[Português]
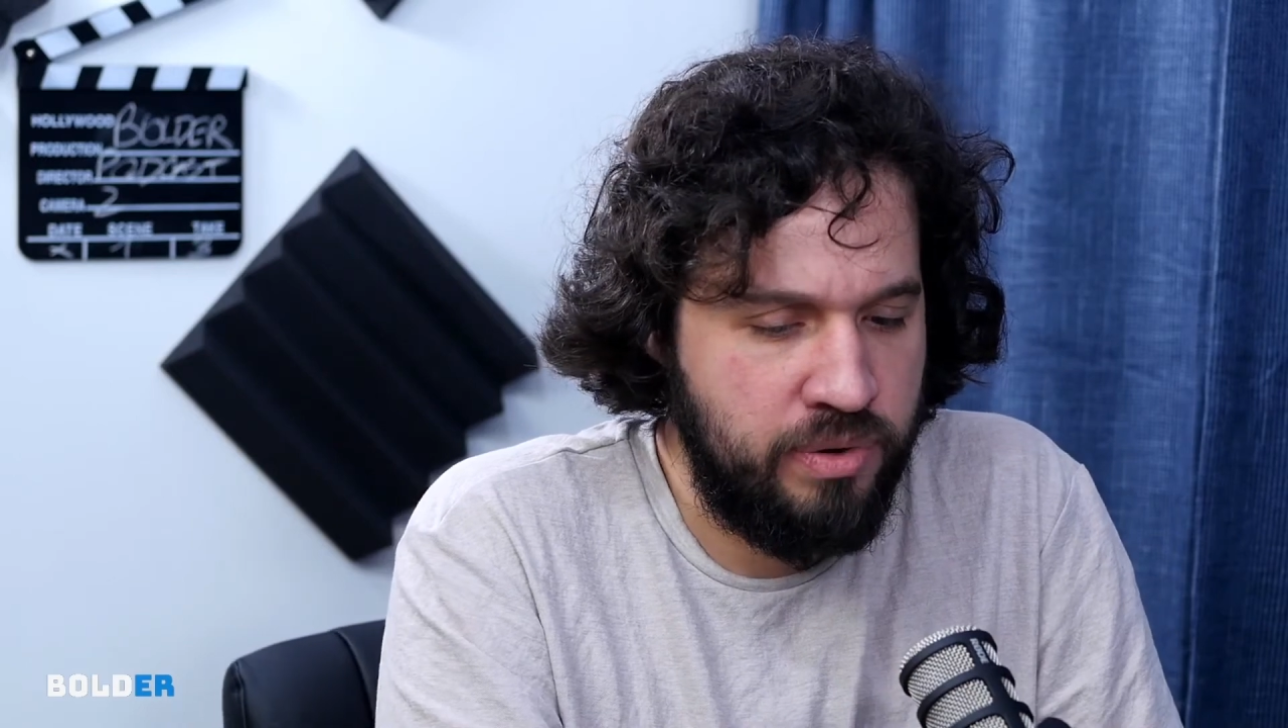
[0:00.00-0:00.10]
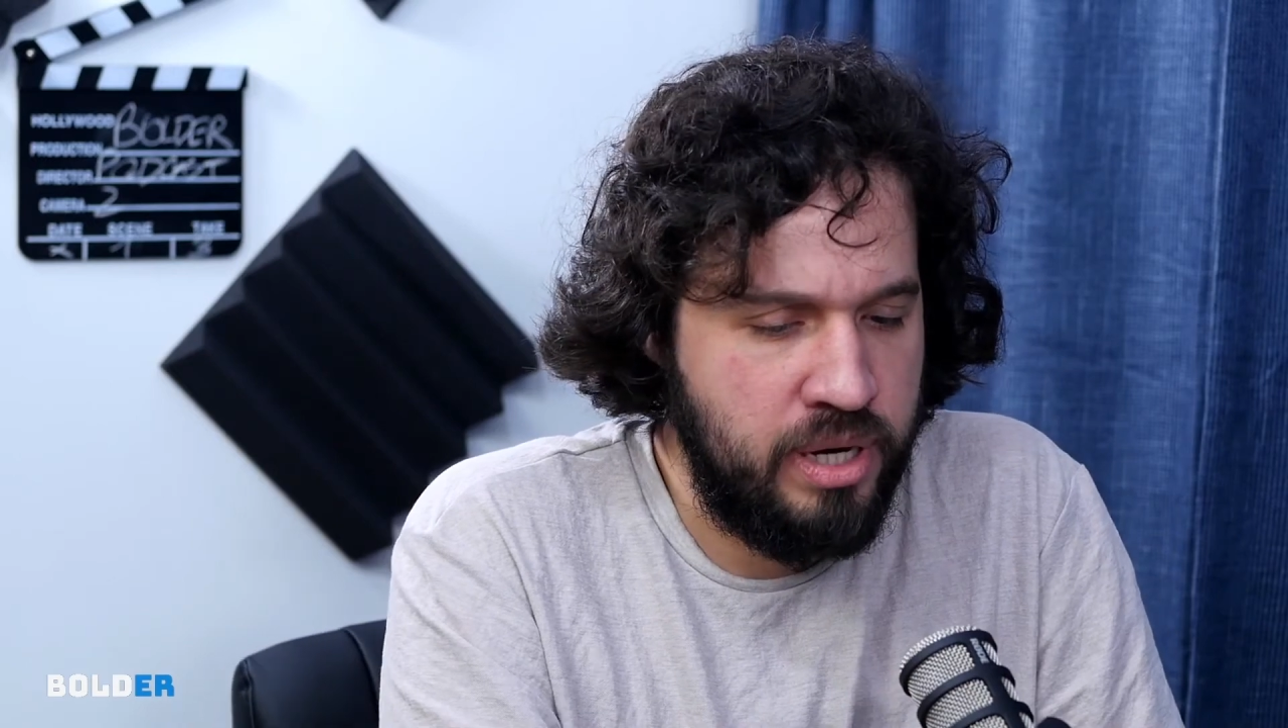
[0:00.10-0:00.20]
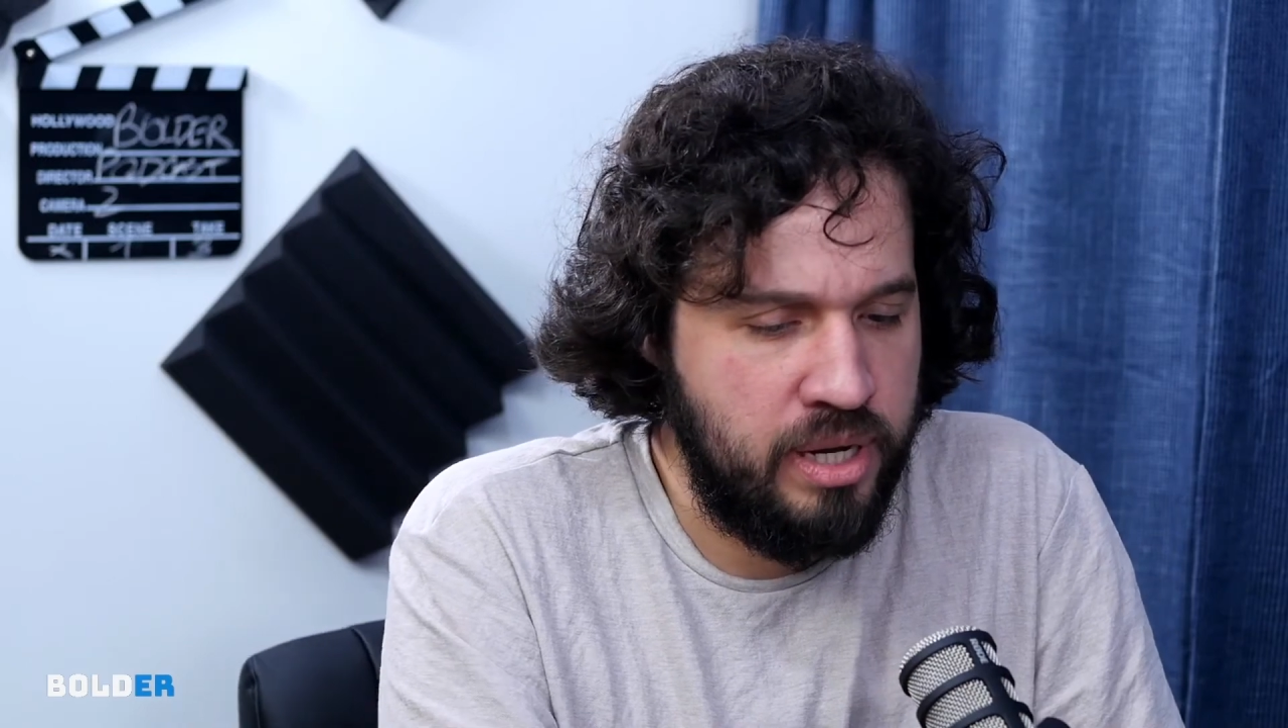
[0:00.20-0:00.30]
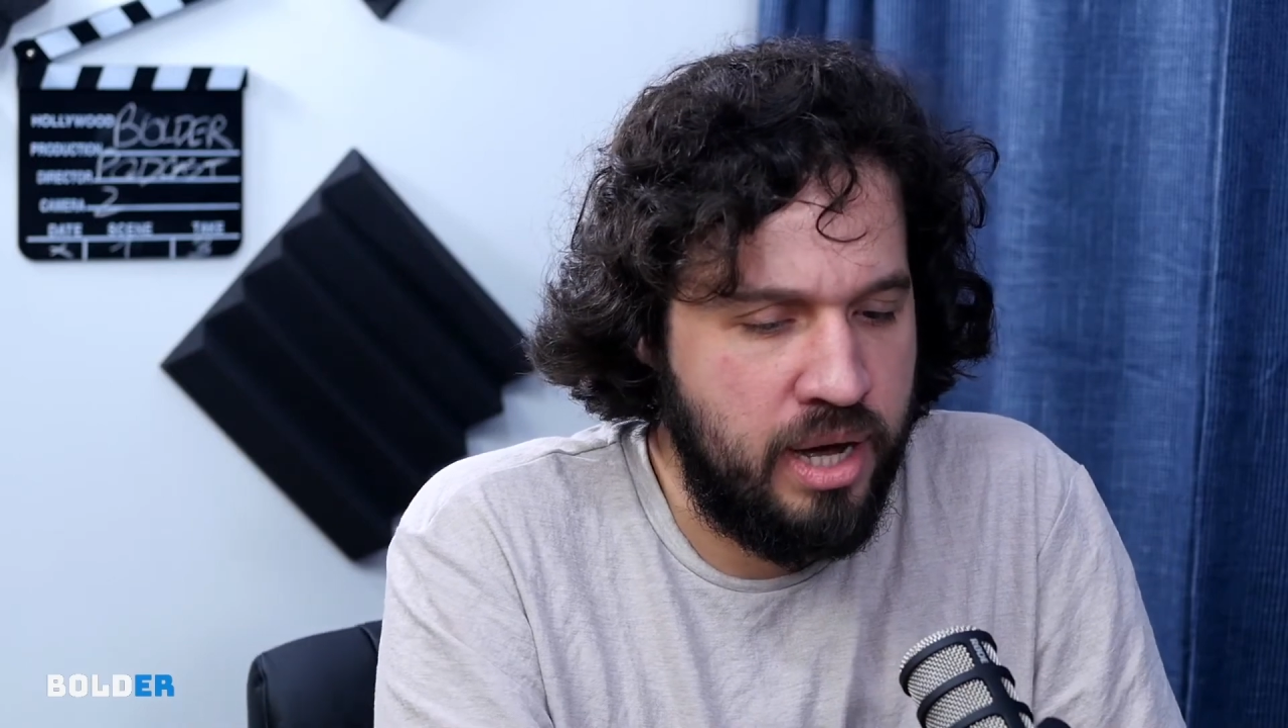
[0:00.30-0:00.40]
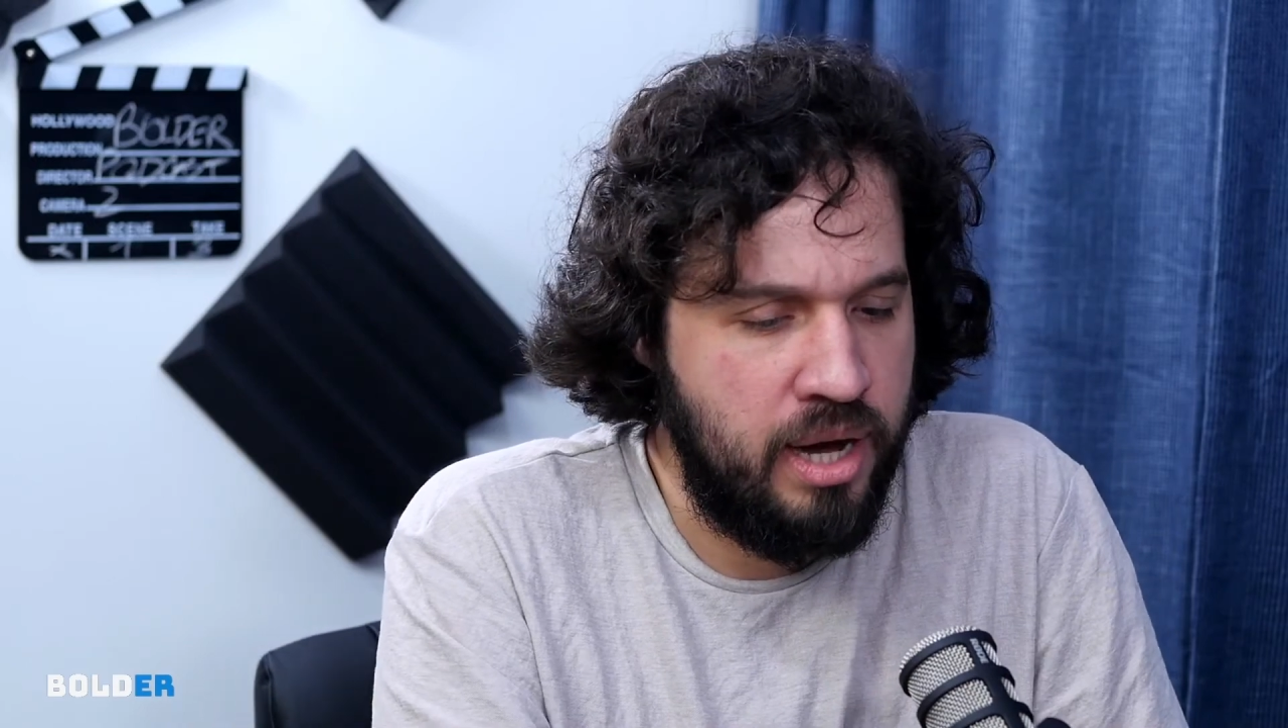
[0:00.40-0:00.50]

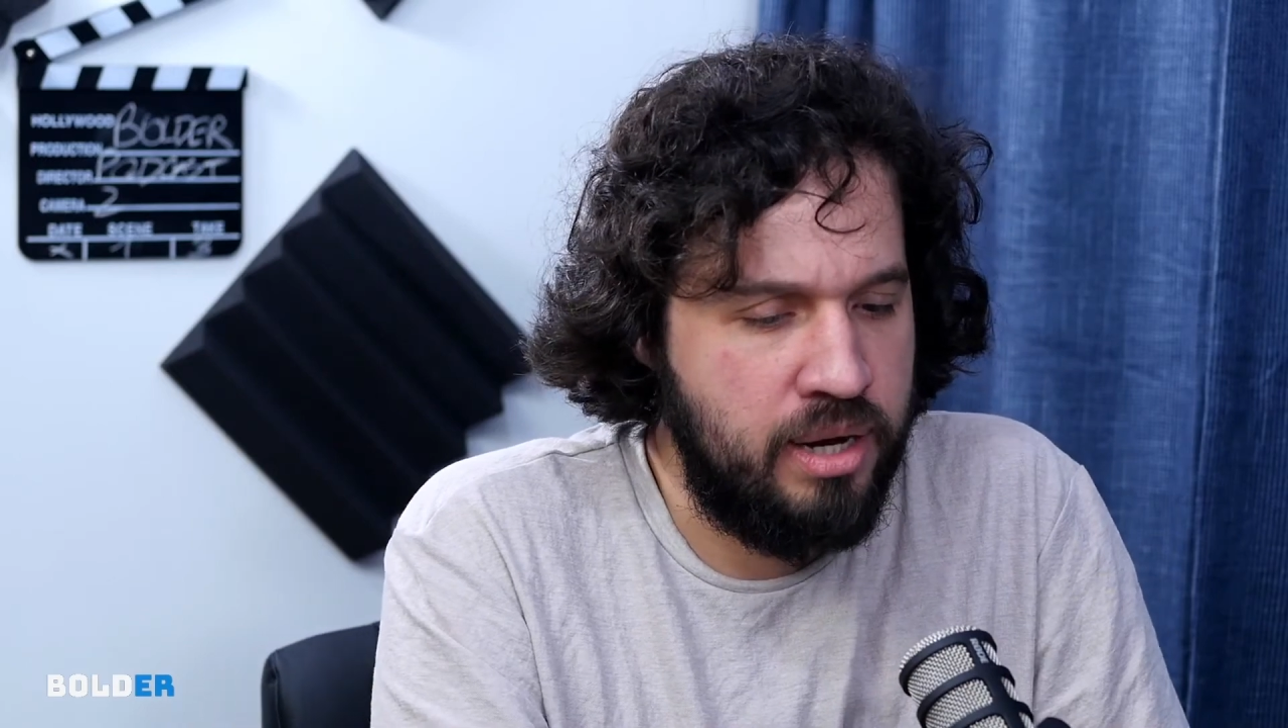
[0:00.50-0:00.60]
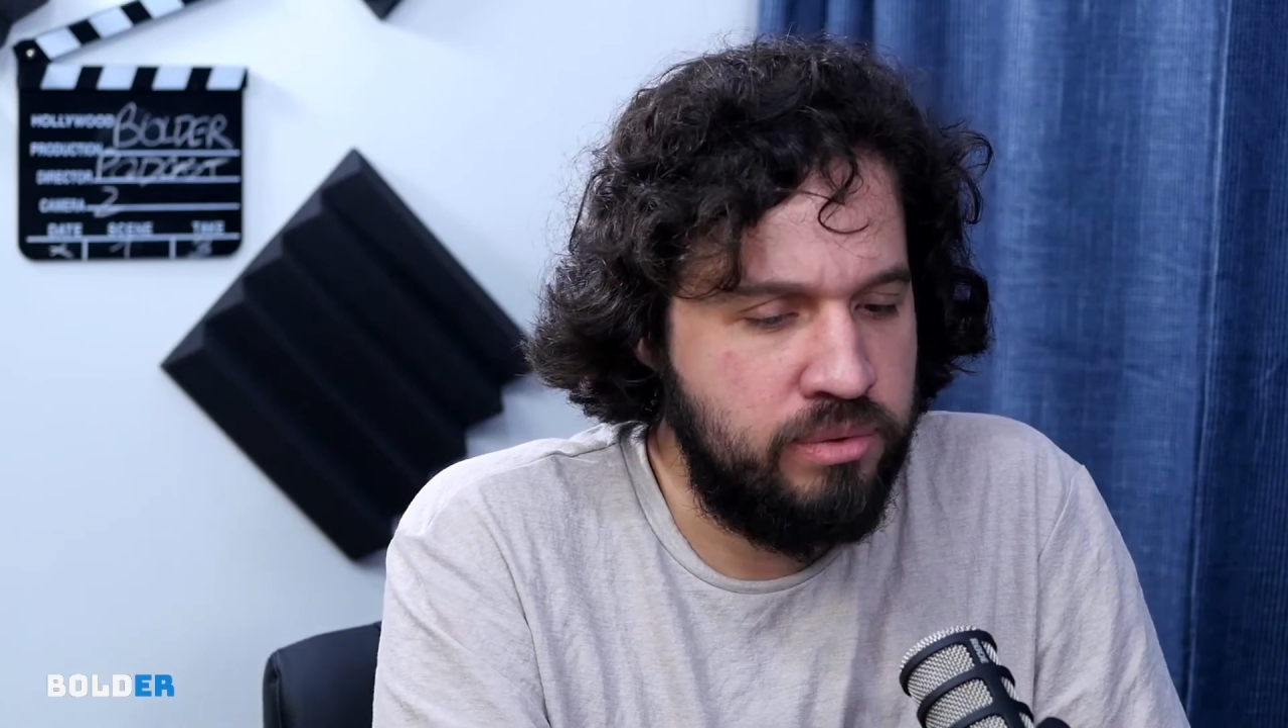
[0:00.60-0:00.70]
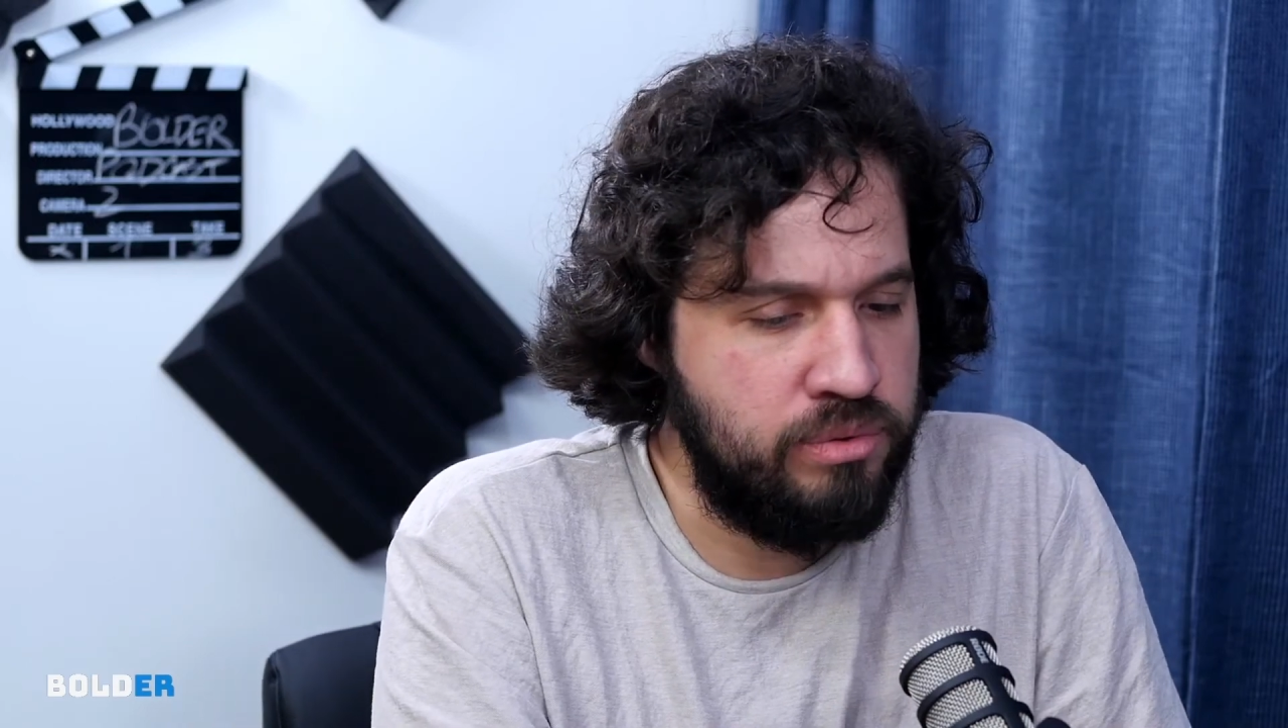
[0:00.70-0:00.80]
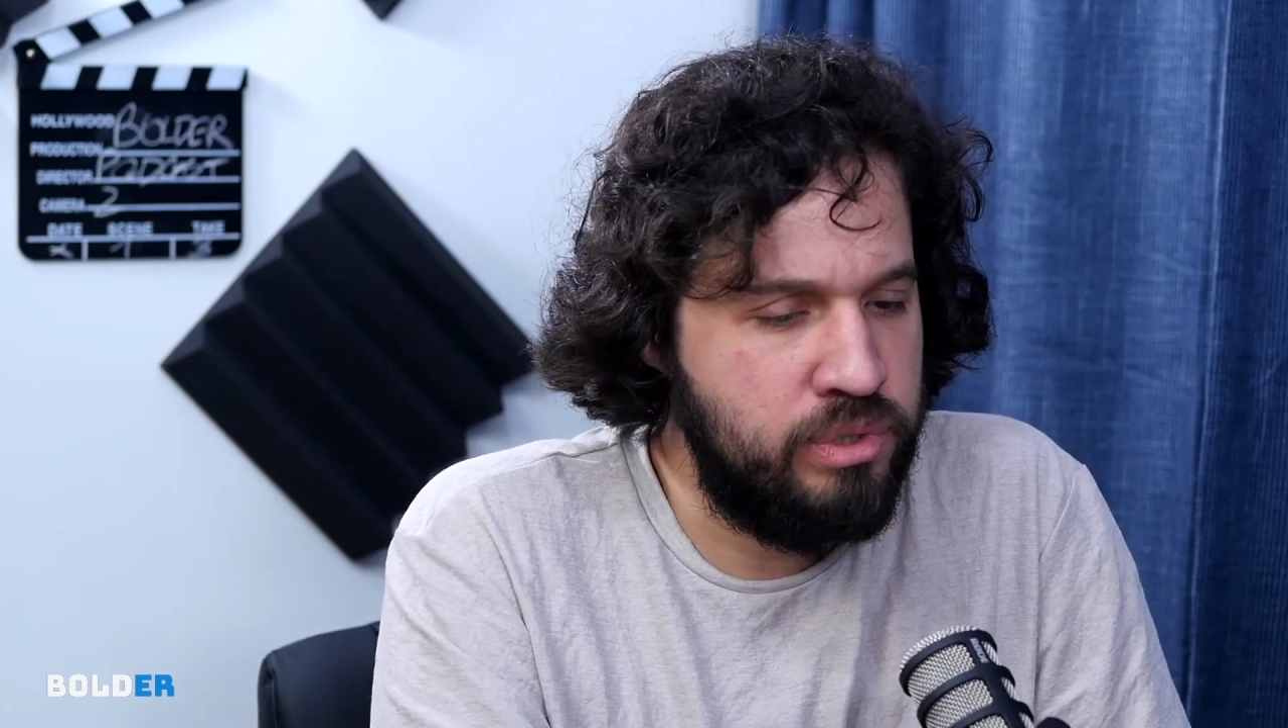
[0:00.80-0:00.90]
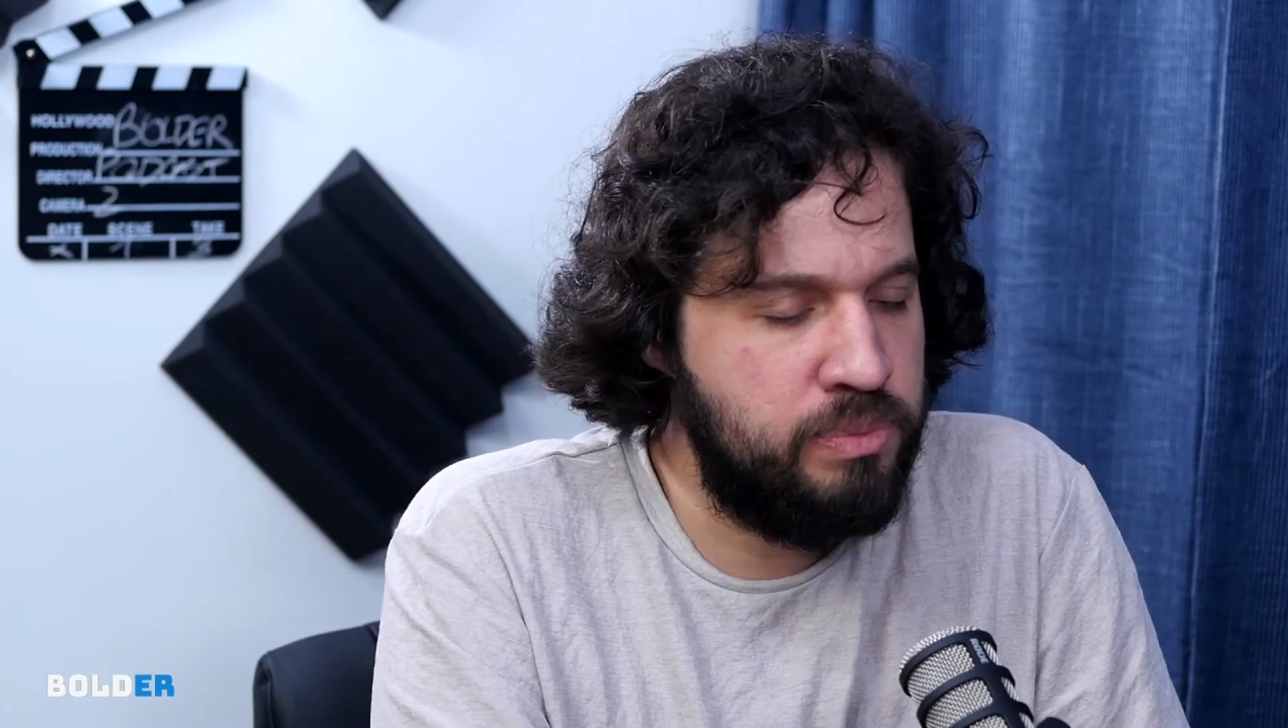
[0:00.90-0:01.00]

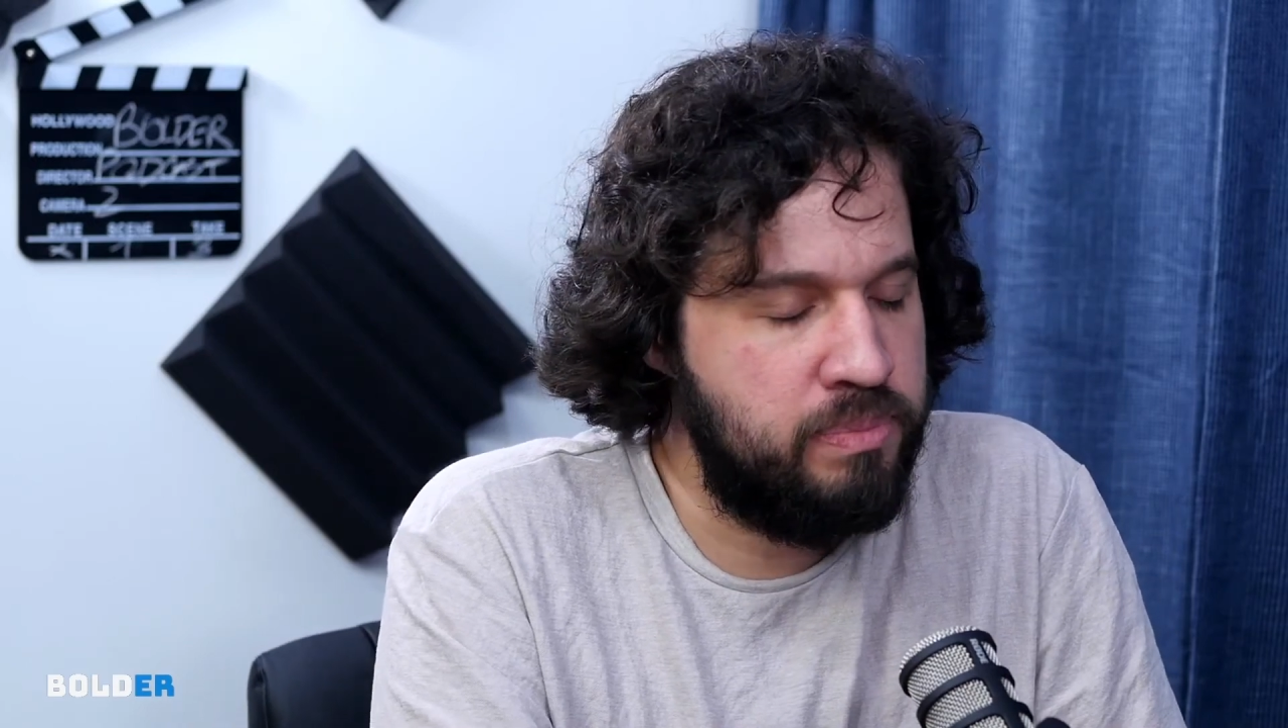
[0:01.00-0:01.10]
canal, do,